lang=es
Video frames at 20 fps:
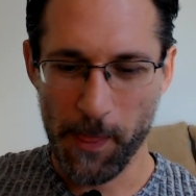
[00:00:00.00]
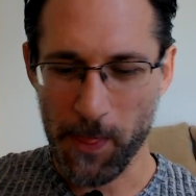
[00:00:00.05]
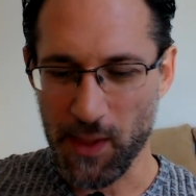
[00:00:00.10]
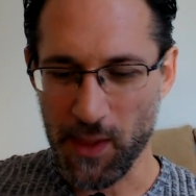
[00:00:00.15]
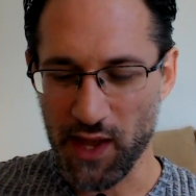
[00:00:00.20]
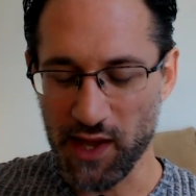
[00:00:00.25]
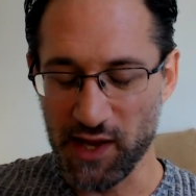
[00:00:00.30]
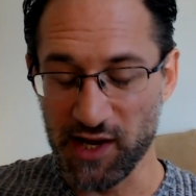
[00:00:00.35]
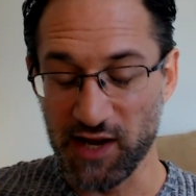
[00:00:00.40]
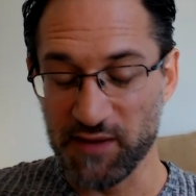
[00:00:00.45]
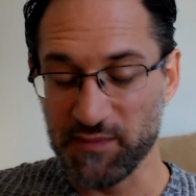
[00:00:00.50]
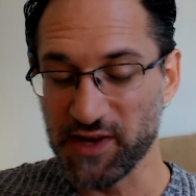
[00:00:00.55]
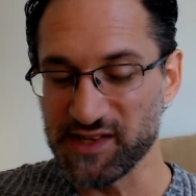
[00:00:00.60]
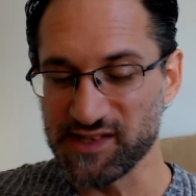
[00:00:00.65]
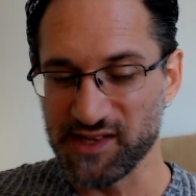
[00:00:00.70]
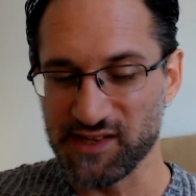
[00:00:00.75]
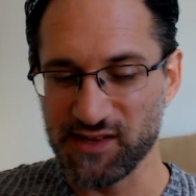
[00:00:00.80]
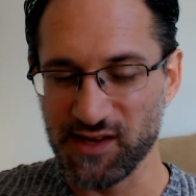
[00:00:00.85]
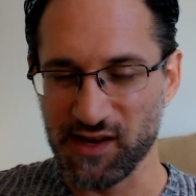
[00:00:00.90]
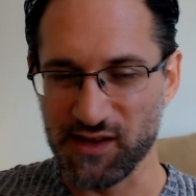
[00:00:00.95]
El alma es
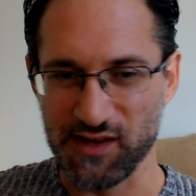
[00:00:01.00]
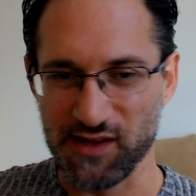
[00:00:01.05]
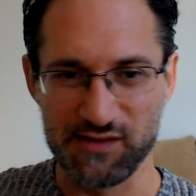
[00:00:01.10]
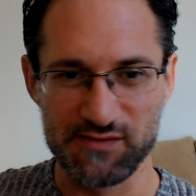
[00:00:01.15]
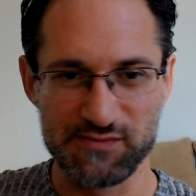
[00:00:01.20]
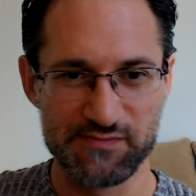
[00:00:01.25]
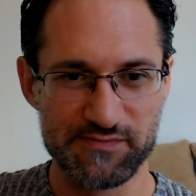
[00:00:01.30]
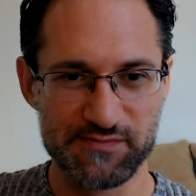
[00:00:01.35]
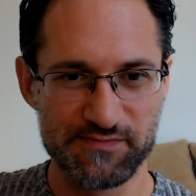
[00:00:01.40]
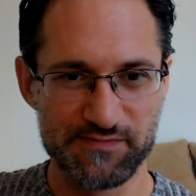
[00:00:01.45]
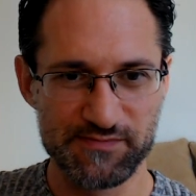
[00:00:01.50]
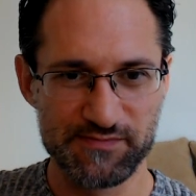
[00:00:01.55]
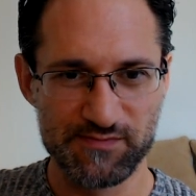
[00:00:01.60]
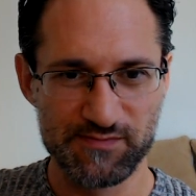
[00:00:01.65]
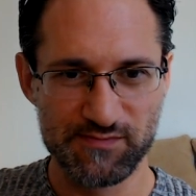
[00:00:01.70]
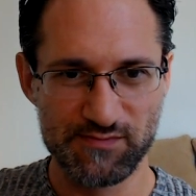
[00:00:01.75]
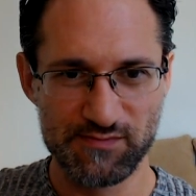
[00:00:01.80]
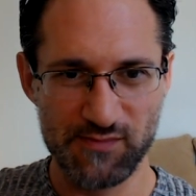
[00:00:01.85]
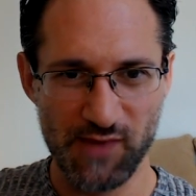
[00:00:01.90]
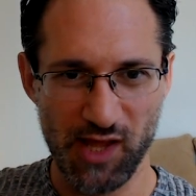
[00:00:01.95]
eterna.
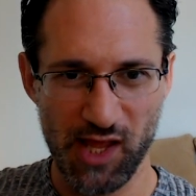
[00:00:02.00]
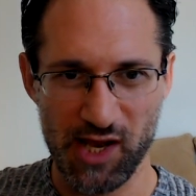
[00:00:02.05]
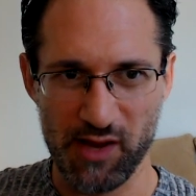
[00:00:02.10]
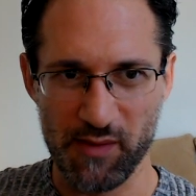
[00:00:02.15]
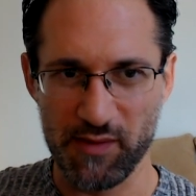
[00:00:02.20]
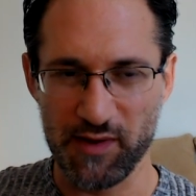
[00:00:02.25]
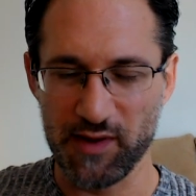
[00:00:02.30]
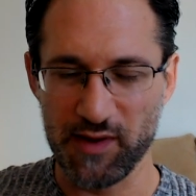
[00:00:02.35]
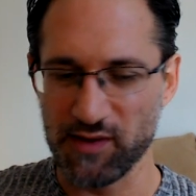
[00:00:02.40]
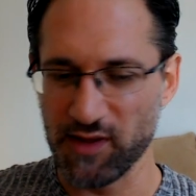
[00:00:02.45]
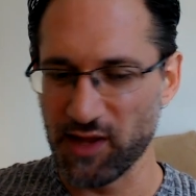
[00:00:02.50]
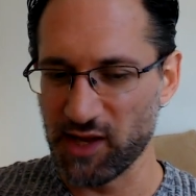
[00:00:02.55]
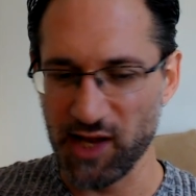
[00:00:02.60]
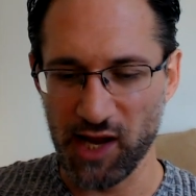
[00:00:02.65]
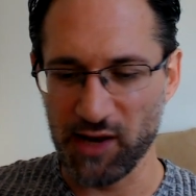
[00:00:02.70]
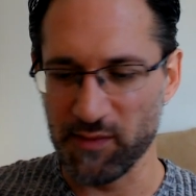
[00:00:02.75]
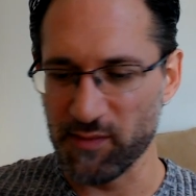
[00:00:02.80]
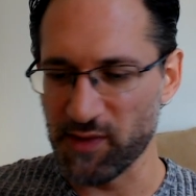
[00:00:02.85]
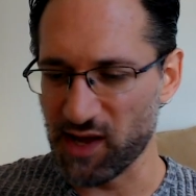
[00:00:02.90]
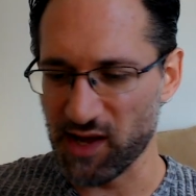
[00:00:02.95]
el
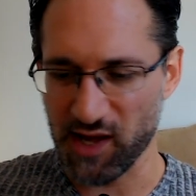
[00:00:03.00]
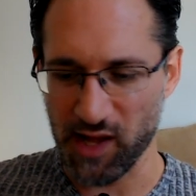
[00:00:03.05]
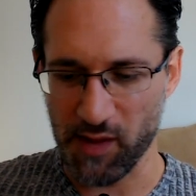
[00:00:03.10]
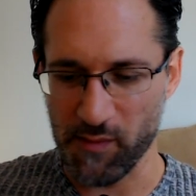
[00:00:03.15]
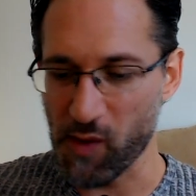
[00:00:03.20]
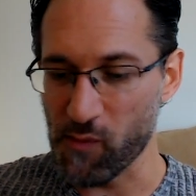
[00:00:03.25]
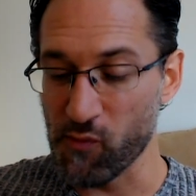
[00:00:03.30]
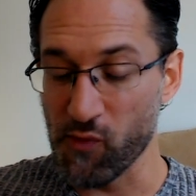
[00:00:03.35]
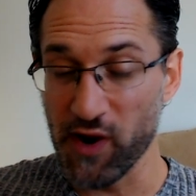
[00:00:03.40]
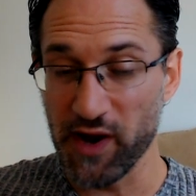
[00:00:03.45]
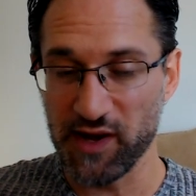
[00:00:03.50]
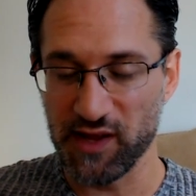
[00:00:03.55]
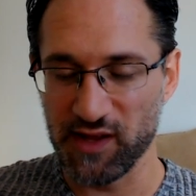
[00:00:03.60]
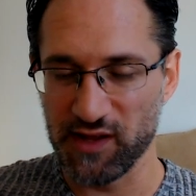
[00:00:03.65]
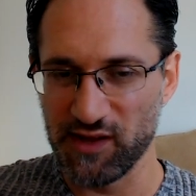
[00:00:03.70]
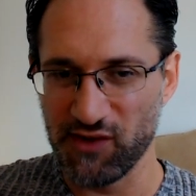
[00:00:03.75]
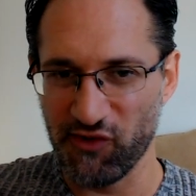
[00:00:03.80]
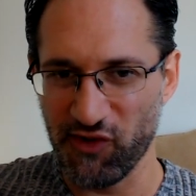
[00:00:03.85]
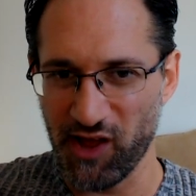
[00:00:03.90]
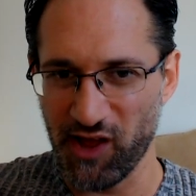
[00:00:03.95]
alma jamás muere
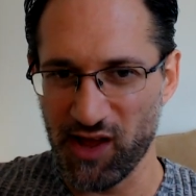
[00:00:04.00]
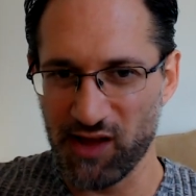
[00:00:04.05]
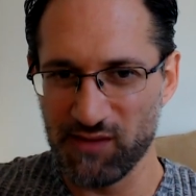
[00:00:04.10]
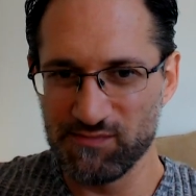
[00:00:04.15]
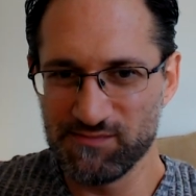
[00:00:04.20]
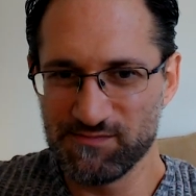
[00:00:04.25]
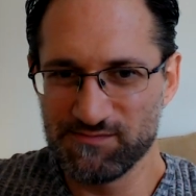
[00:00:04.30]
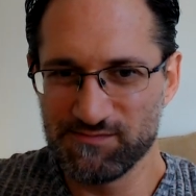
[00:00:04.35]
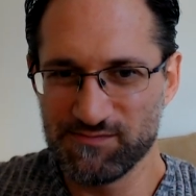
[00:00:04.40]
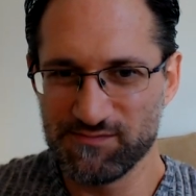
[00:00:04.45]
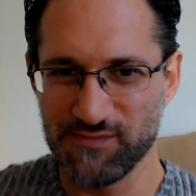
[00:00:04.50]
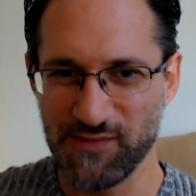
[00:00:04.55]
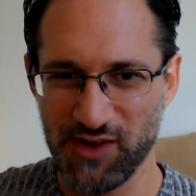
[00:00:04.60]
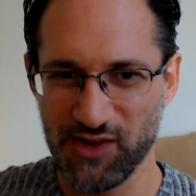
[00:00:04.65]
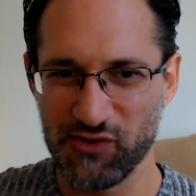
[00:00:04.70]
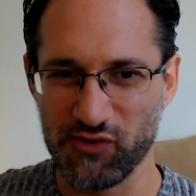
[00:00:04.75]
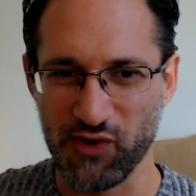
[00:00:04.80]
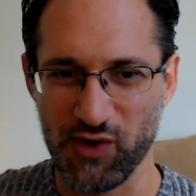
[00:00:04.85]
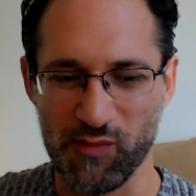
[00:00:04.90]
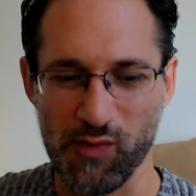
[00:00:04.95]
y ya
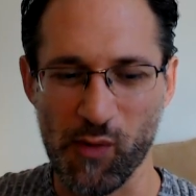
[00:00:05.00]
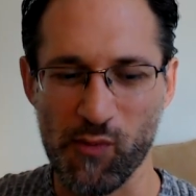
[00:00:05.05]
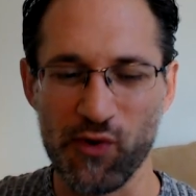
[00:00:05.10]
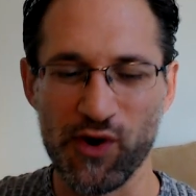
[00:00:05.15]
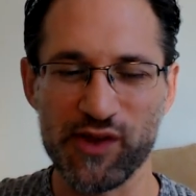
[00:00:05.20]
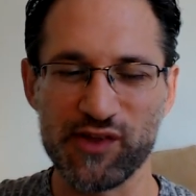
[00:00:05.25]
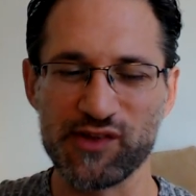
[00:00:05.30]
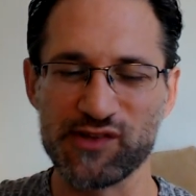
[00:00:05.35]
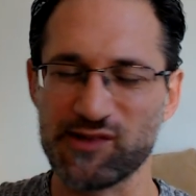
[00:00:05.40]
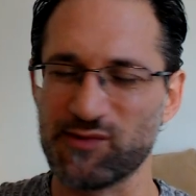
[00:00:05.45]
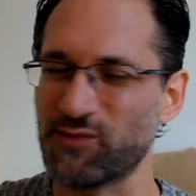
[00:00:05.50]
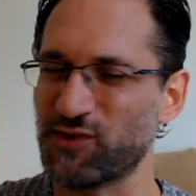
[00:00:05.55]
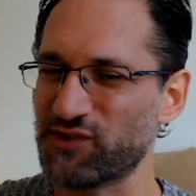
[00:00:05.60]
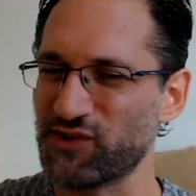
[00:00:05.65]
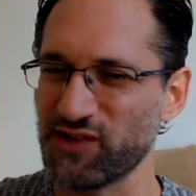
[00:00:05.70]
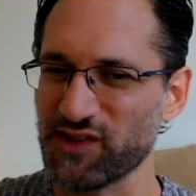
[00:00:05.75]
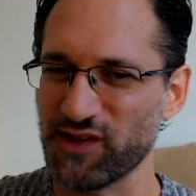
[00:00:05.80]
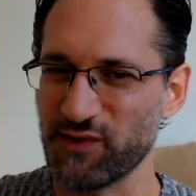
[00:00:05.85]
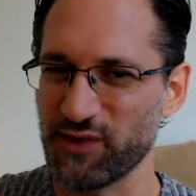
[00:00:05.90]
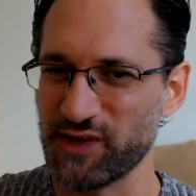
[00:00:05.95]
estuvimos muertos un
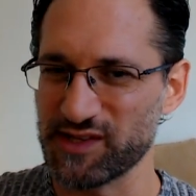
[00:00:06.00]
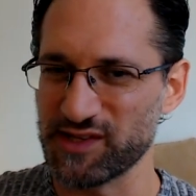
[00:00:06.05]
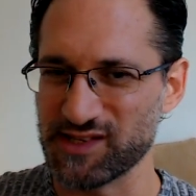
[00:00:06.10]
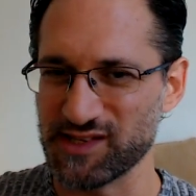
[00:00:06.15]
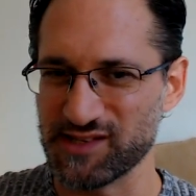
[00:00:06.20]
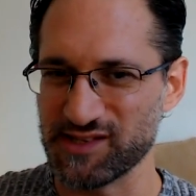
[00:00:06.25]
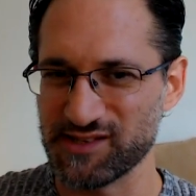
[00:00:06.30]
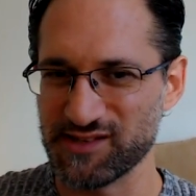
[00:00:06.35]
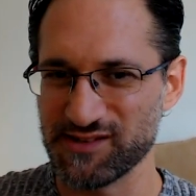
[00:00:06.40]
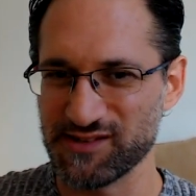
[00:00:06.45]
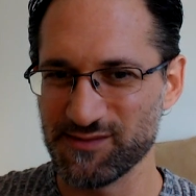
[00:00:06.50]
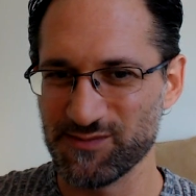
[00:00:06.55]
montón de veces.